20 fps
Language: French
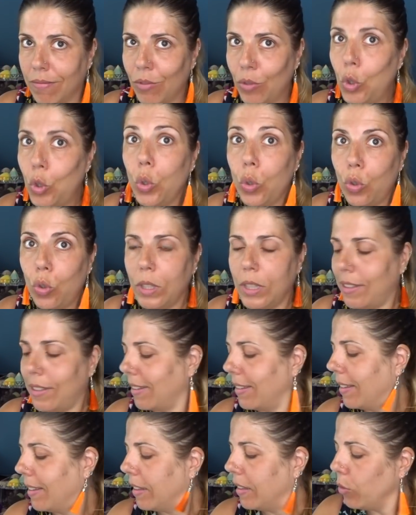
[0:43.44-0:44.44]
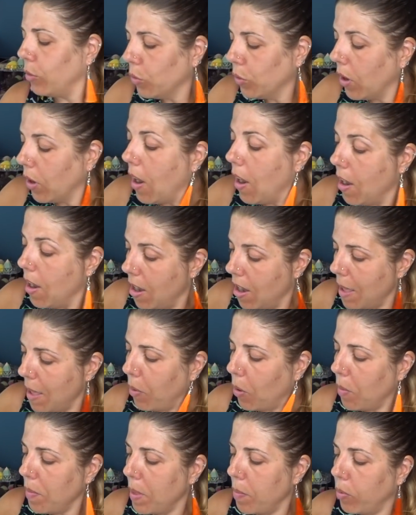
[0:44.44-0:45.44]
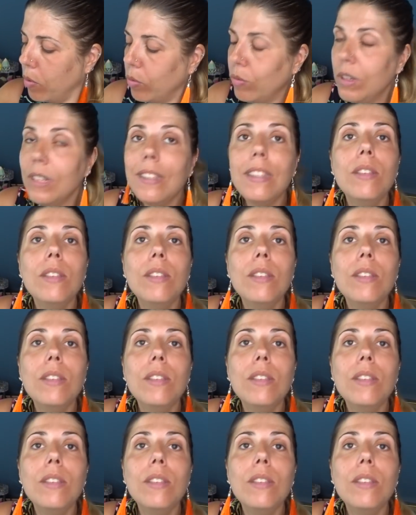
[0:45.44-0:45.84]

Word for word: tout de suite. Donc les premiers produits,